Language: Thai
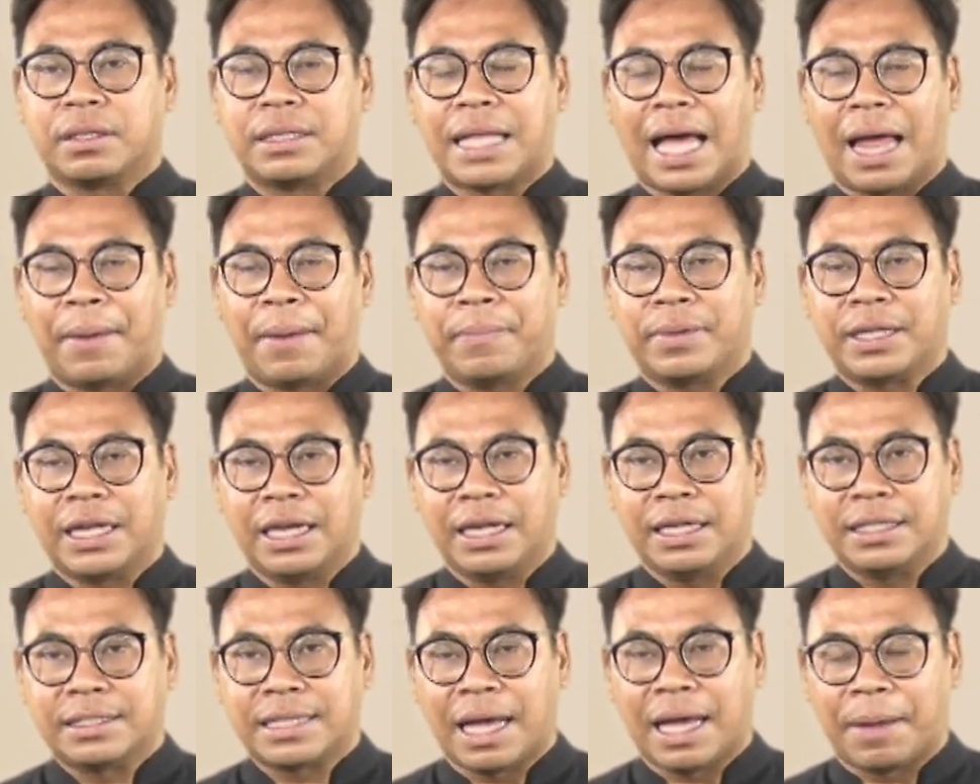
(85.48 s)
ด่านเจ
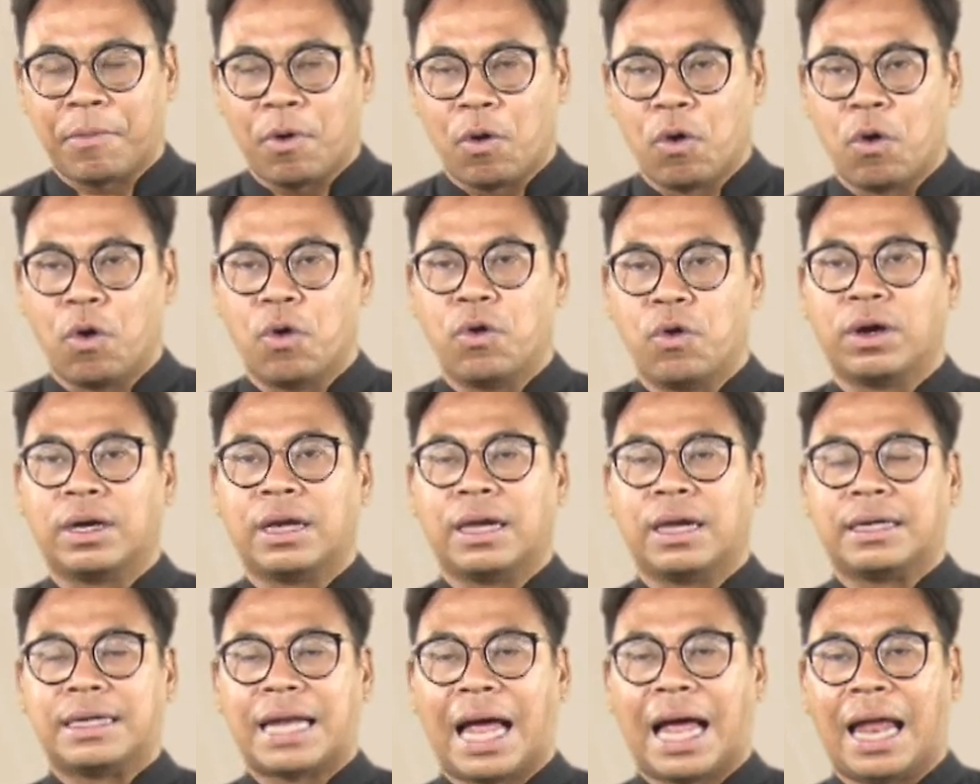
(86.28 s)
ดีสามองค์
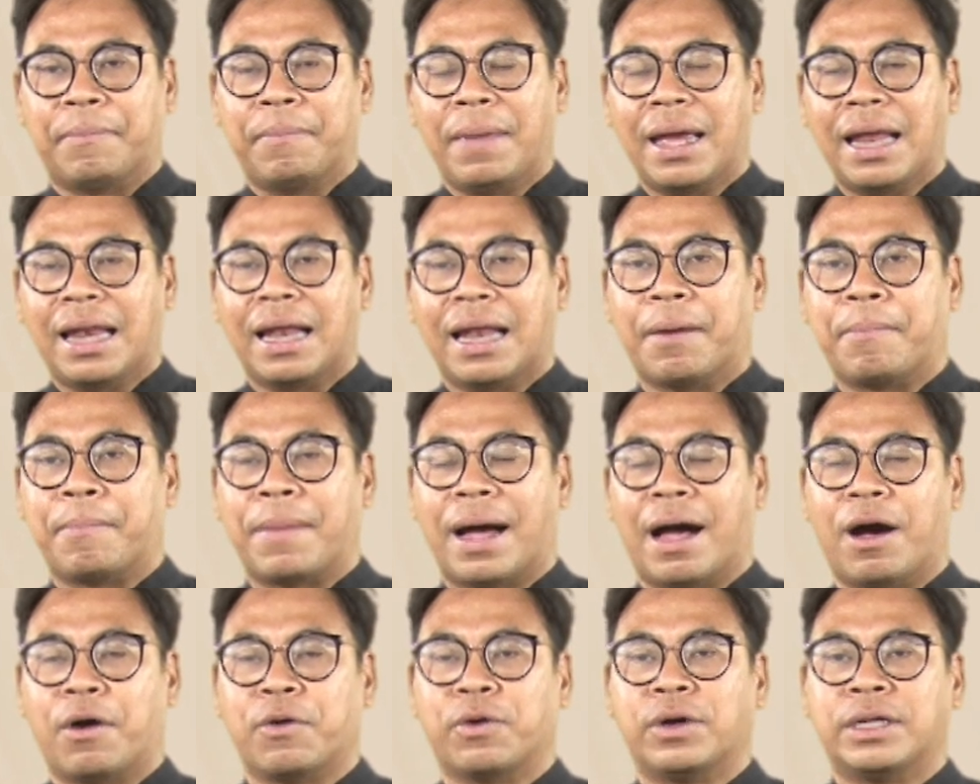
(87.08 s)
ด่านแม่ละ
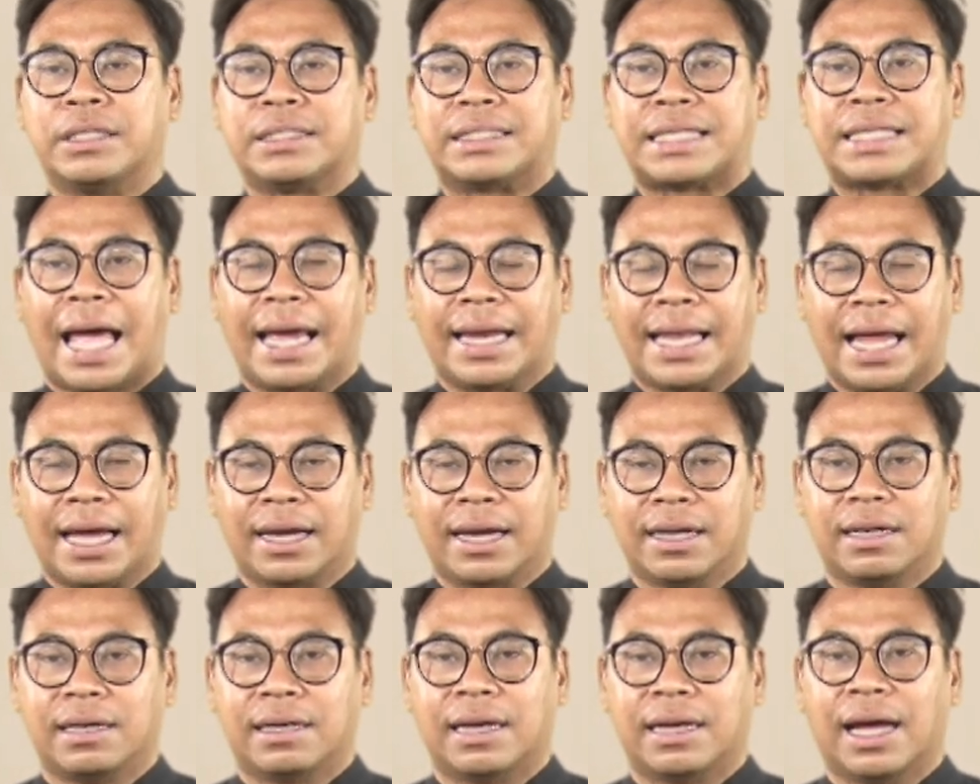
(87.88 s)
เมาสายทา
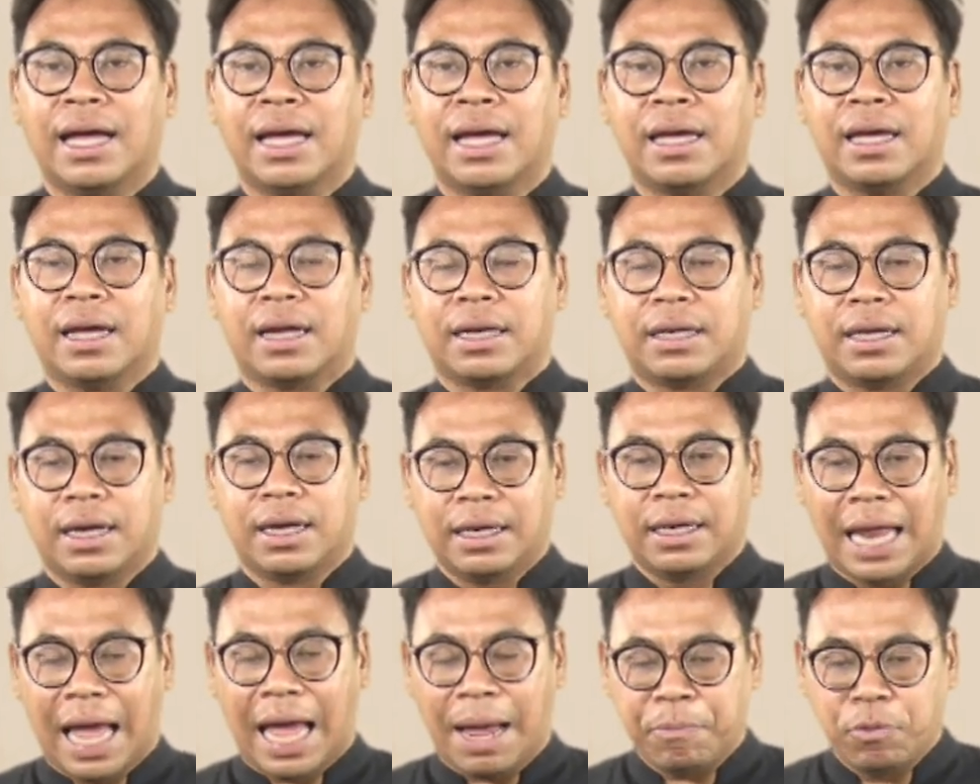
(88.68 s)
งเหนือ
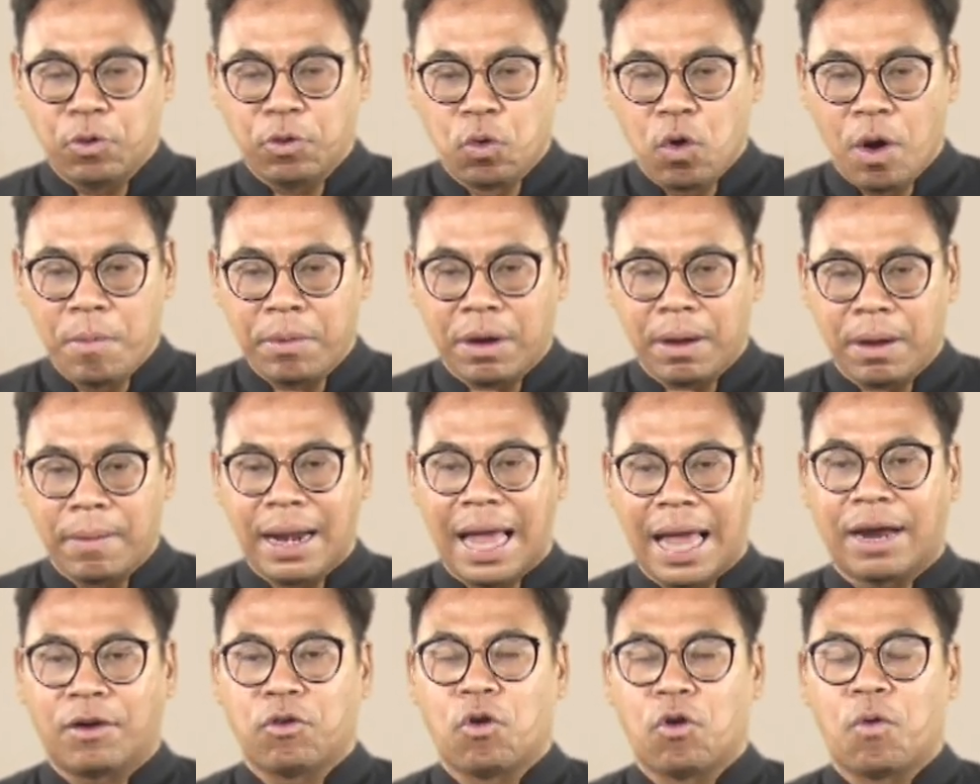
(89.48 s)
เดินทัพรวม
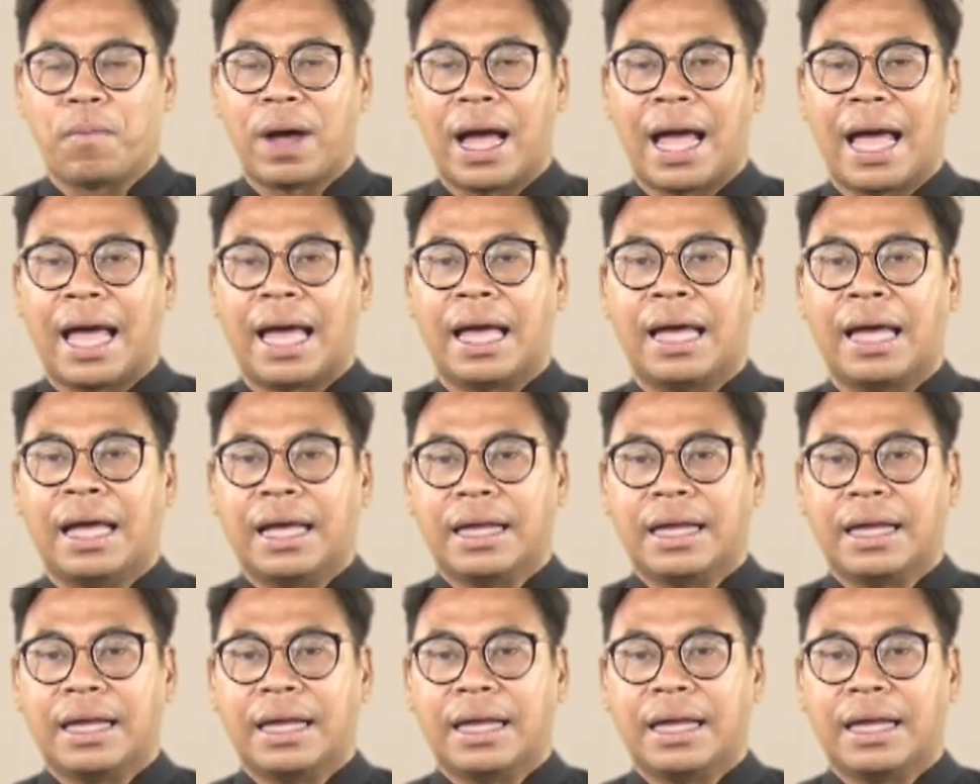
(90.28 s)
กำลังลงมา